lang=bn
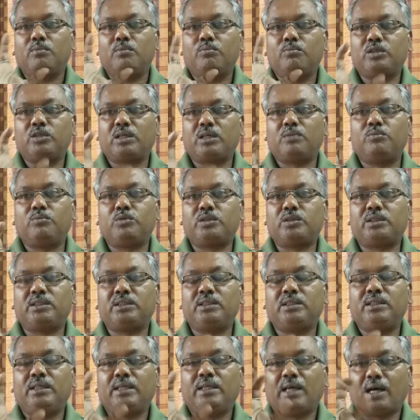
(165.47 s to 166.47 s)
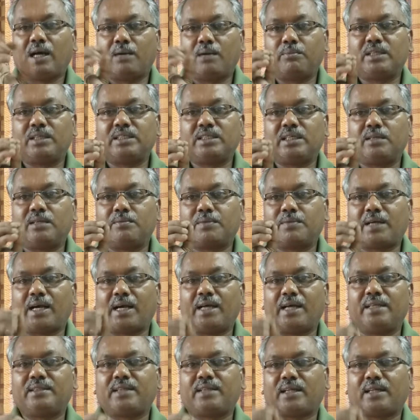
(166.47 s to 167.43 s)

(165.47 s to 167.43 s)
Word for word: মোটামুটি আমরা যেরকম খাই